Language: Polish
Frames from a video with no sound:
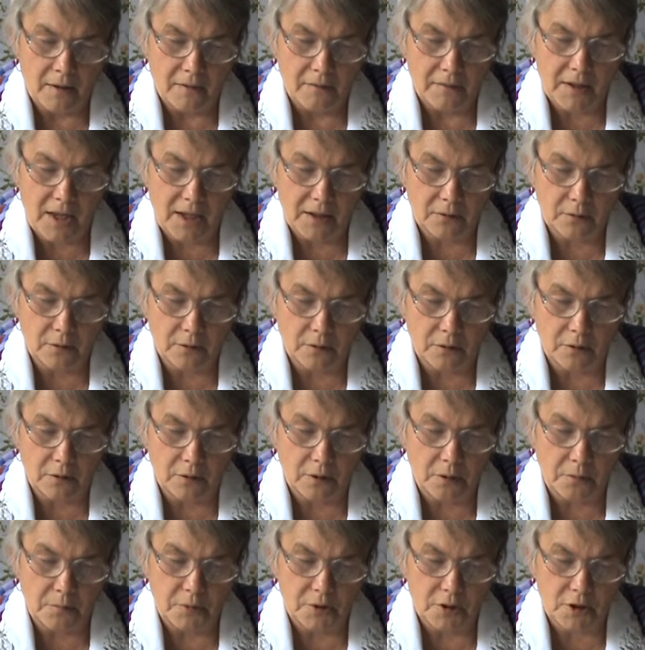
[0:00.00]
Nadto
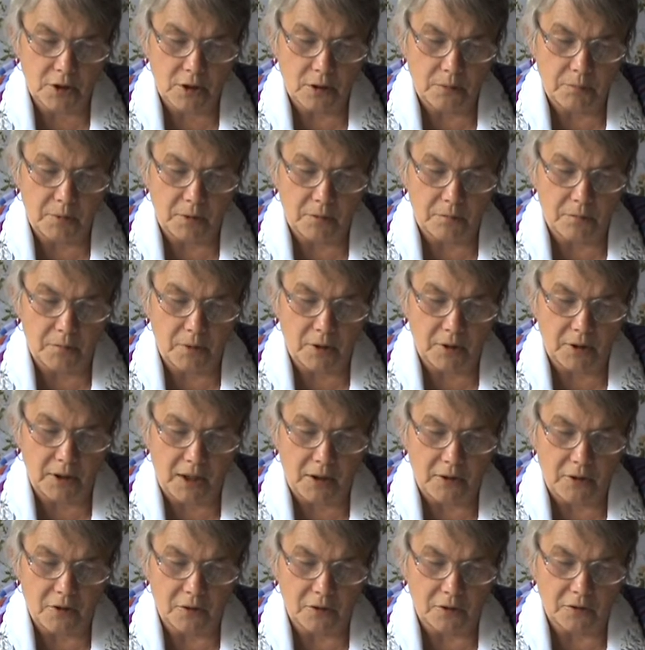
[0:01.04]
robi sobie Boga
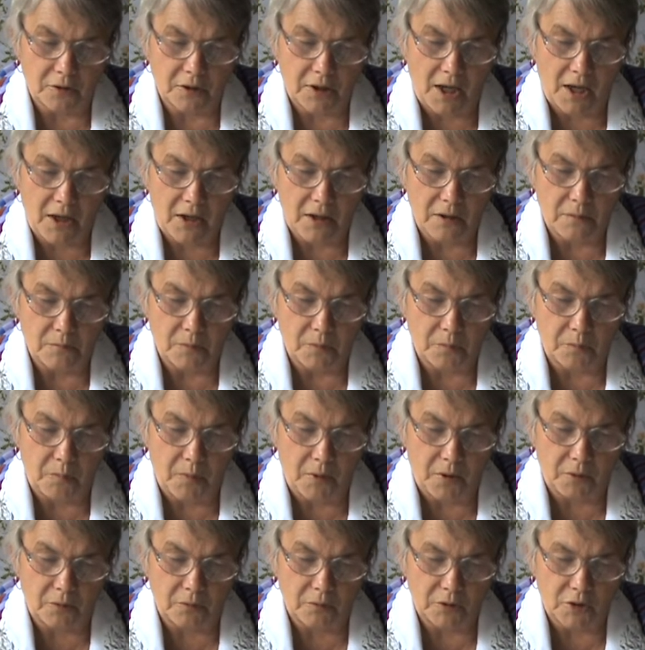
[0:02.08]
i oddaje mu
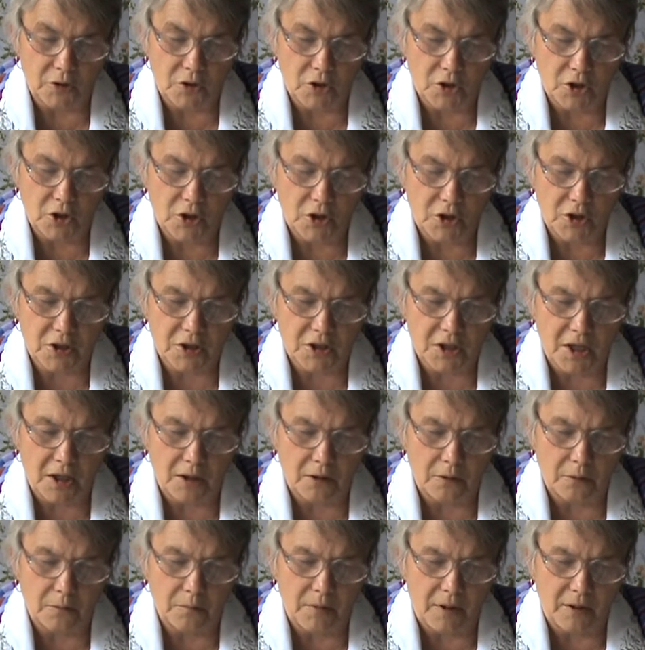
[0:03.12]
pokon, czyni z
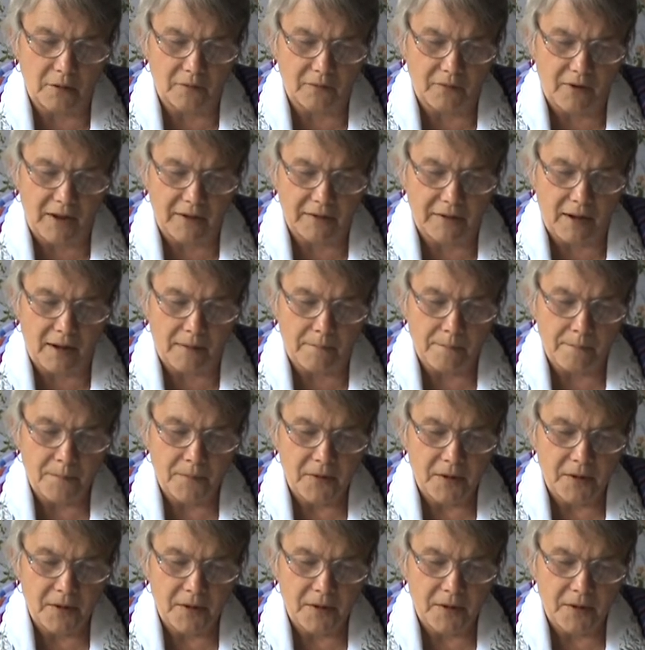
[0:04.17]
niego bałwana –